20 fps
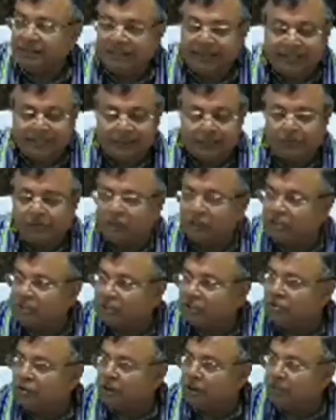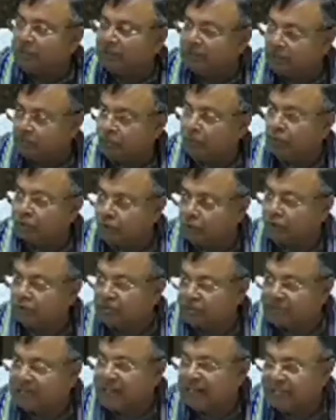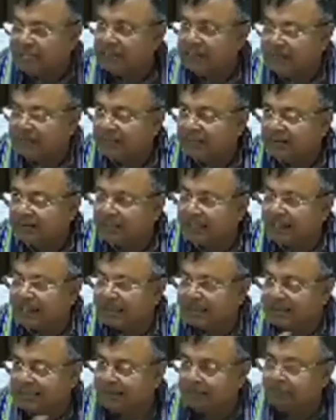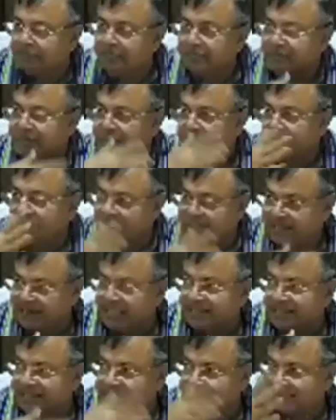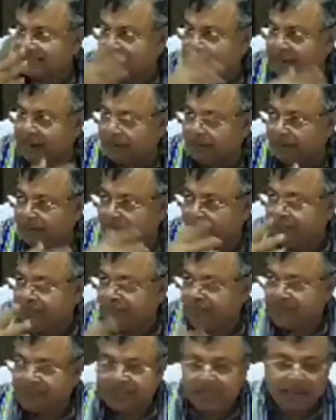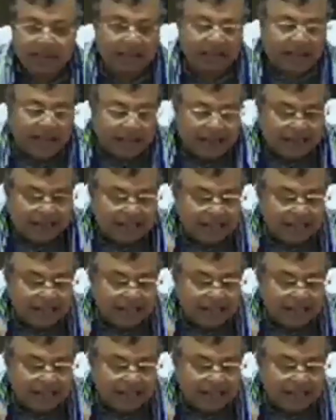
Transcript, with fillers: এদের মধ্যে তিনজনের মধ্যে কোনো সংস্থা তারা ফিজিক্যাল টেস্টটা নেবে আর